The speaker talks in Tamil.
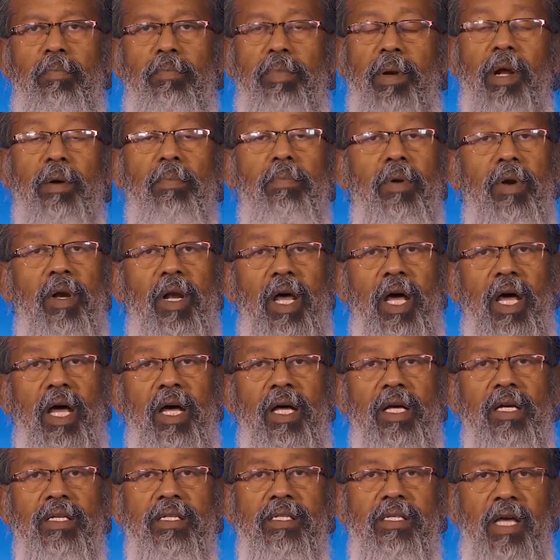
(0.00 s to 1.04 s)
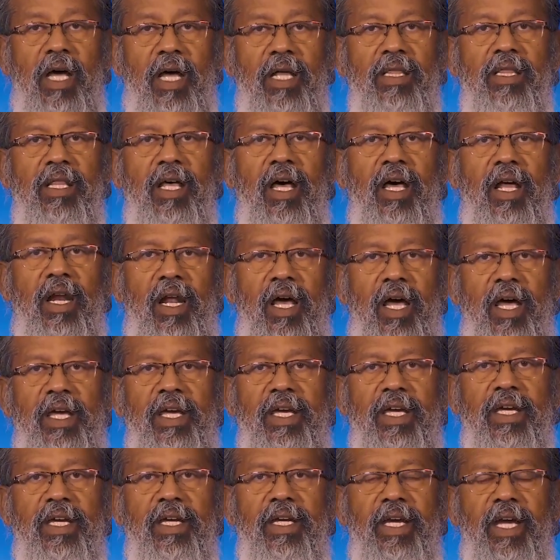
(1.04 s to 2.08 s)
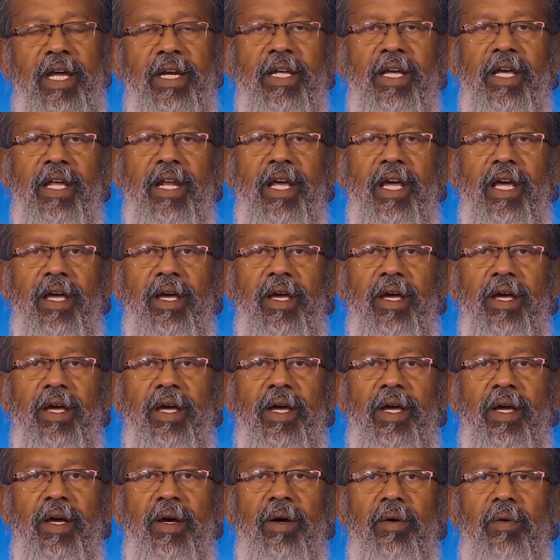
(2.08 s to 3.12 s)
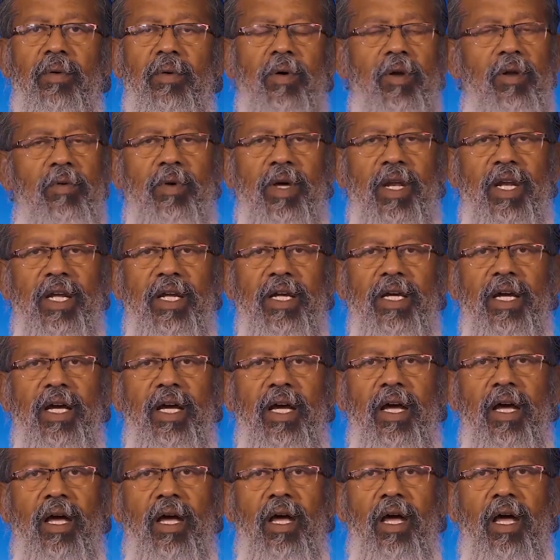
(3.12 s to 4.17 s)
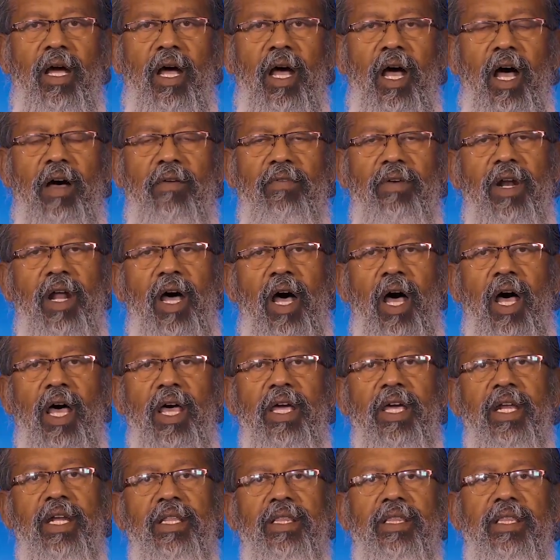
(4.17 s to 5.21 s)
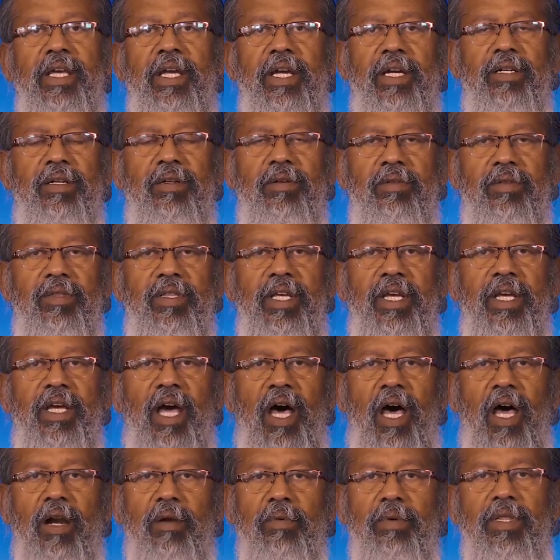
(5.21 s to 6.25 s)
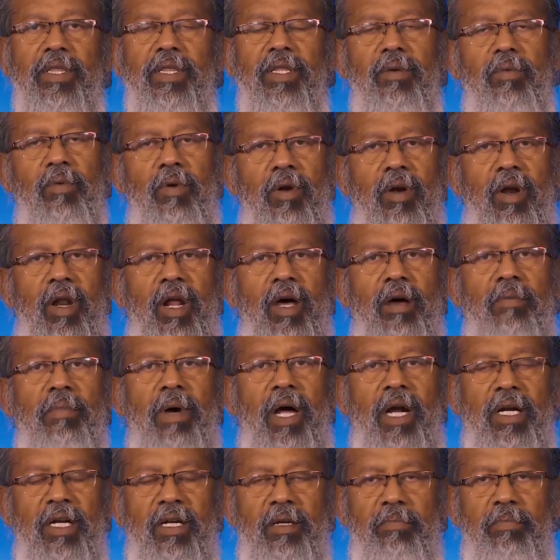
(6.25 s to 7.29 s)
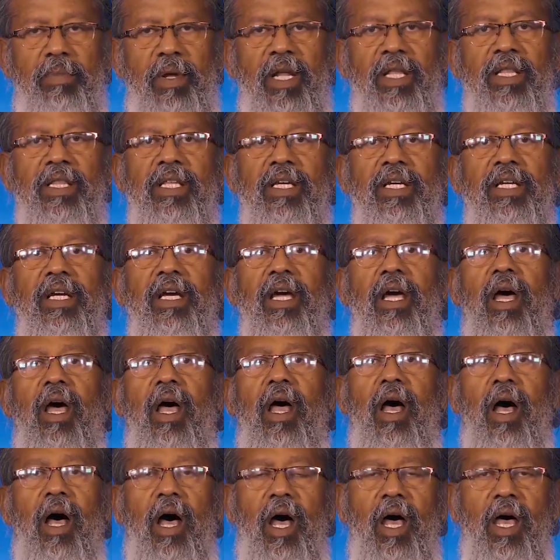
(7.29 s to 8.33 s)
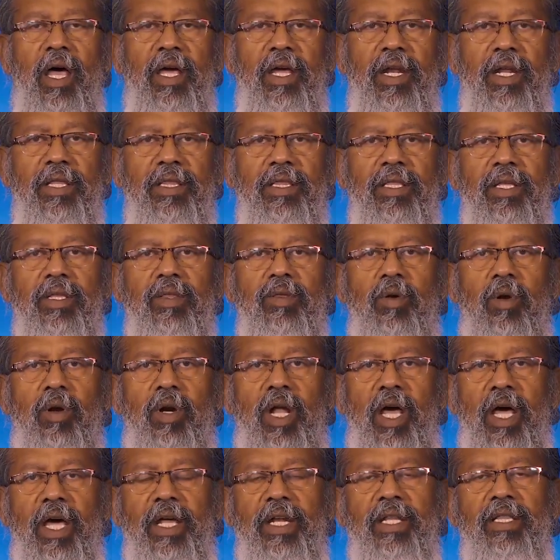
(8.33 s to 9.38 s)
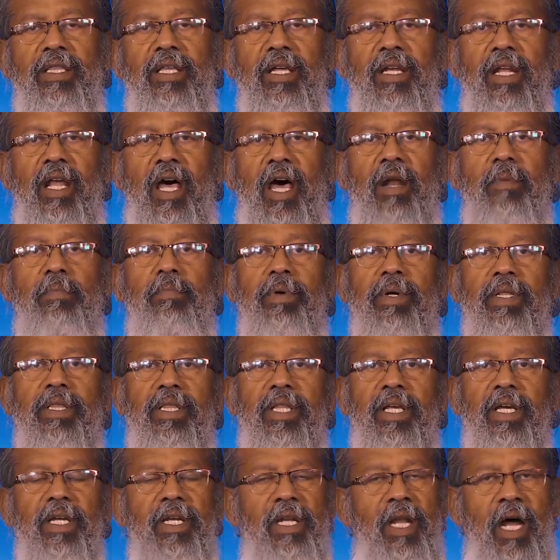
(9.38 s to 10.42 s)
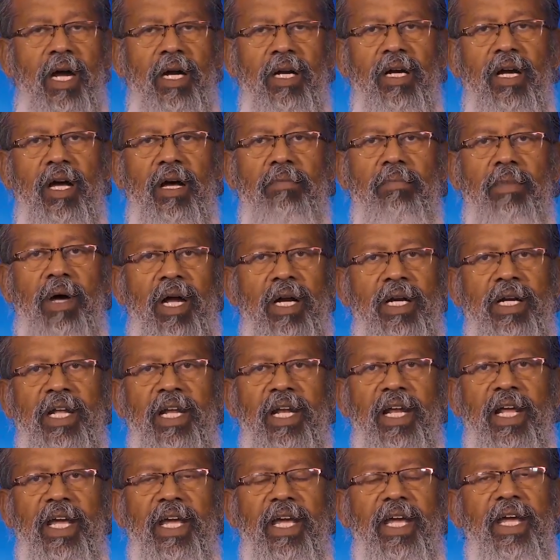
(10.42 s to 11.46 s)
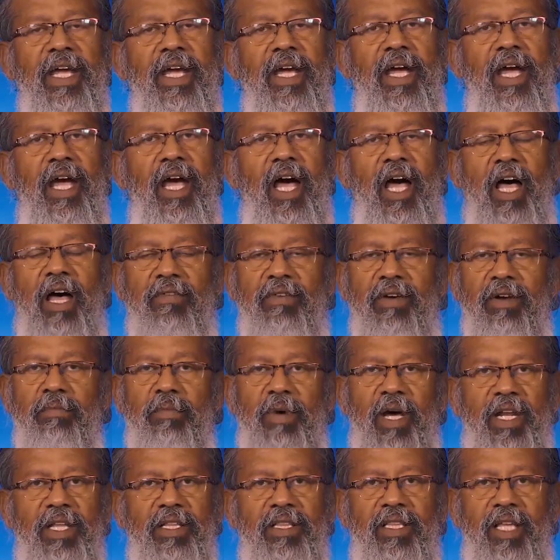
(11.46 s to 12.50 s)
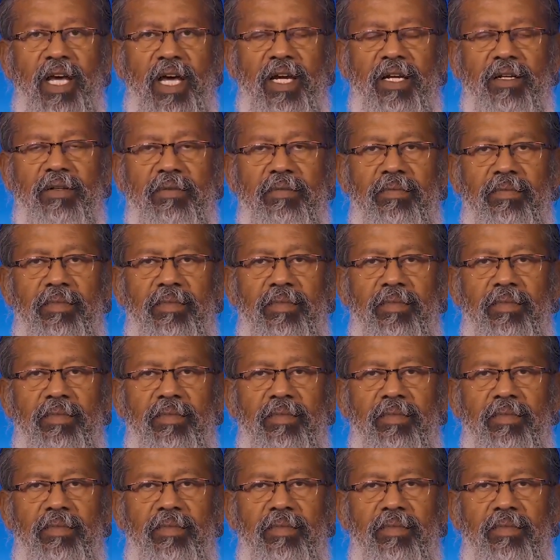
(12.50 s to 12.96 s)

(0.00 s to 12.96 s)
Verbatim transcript: பிரபுல்லா சாந்தா ராய் என்கிற ஒருவர் அவர் ஆயிரத்தி எட்நூற்றி அறுபத்தி ஒன்றாம் ஆண்டு பிறந்து ஆயிரத்தி தொள்ளாயிரத்தி நாற்பத்தி நான்காம் ஆண்டிலே அவர் மறித்தார்